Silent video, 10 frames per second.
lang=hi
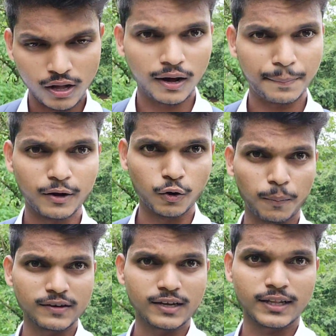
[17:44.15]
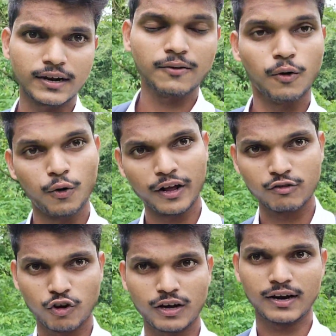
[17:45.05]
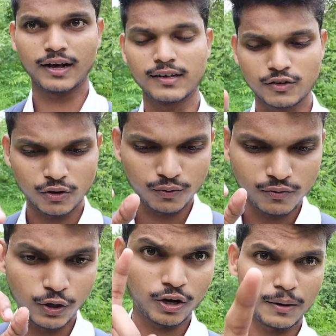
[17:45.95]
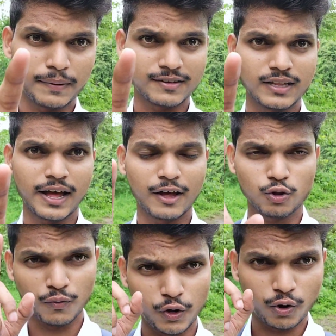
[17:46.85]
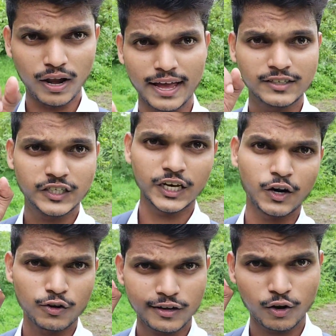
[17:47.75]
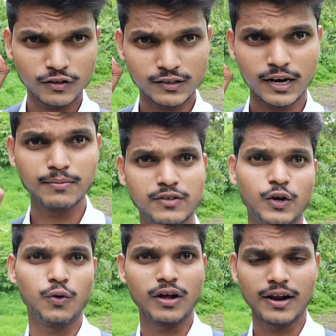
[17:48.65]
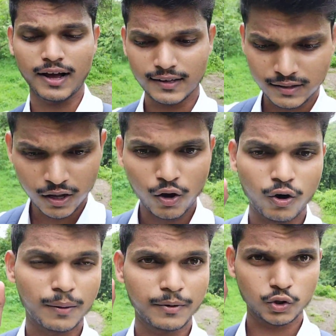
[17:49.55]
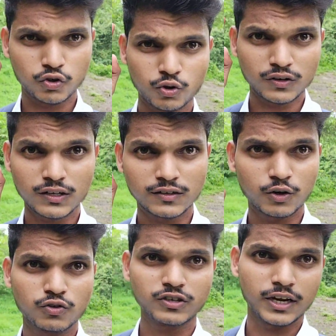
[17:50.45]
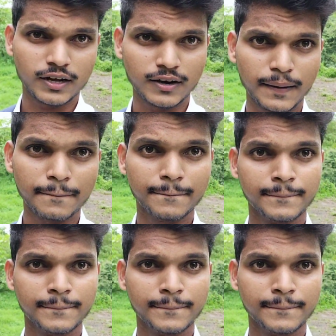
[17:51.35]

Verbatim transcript: अपने ग्रुप के साथ आना और एंजॉय करना गाइज और वीडियो अगर पसंद आ रहा हो तो वीडियो को लाइक शेयर और चैनल को सब्सक्राइब जरूर करना गाइज और अपने दोस्तों के साथ ज़रूर शेयर करना